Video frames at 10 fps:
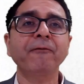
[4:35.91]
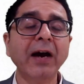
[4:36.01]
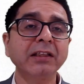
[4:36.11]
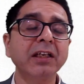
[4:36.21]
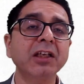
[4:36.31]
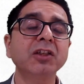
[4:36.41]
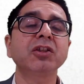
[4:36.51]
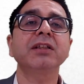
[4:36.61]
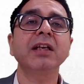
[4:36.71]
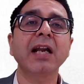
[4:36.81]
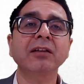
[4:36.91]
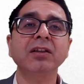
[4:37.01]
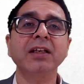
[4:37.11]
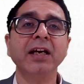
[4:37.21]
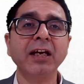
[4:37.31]
फायदे की चीजें
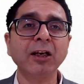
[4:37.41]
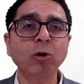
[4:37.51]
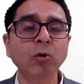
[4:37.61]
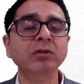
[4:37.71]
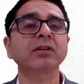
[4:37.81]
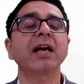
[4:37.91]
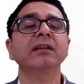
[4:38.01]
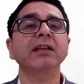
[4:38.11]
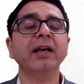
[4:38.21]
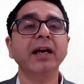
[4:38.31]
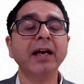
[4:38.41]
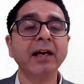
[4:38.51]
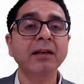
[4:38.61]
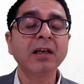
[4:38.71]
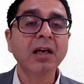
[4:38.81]
लाती है लोन्स लाते हैं